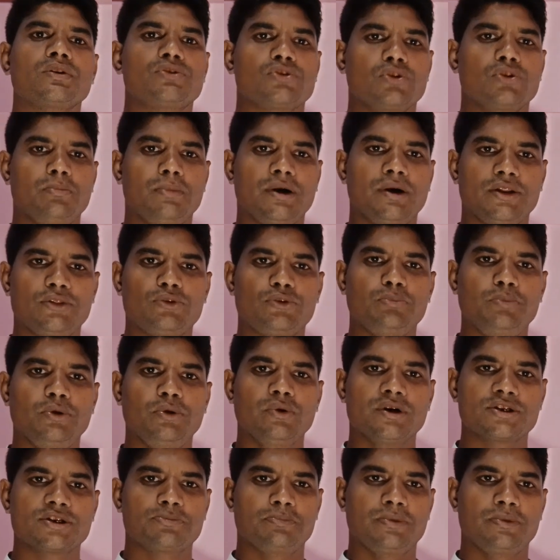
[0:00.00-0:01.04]
সম্মানিত
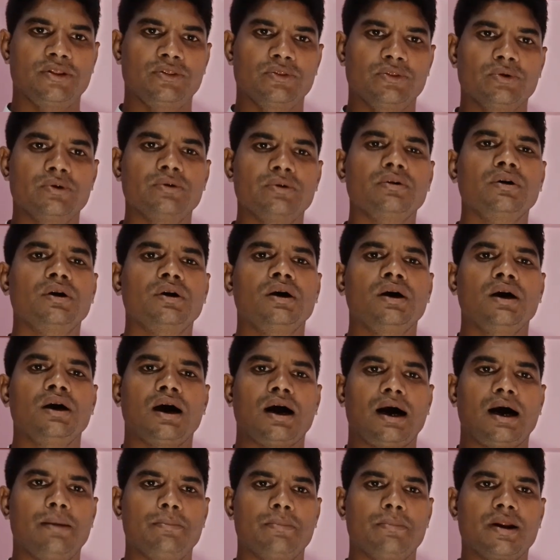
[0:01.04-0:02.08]
বিওয়ার্স বৃন্দ
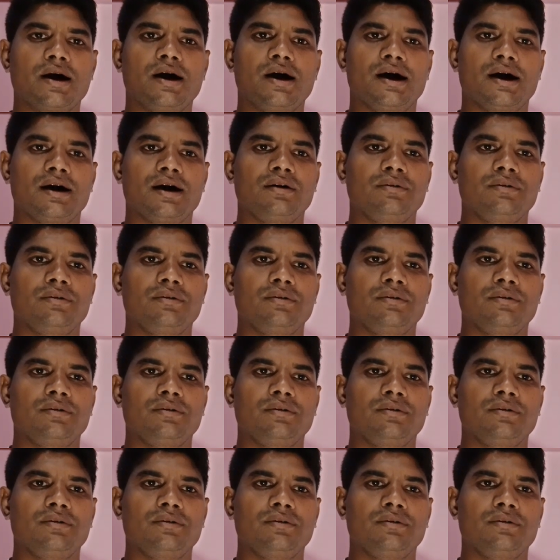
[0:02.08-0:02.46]
আমরা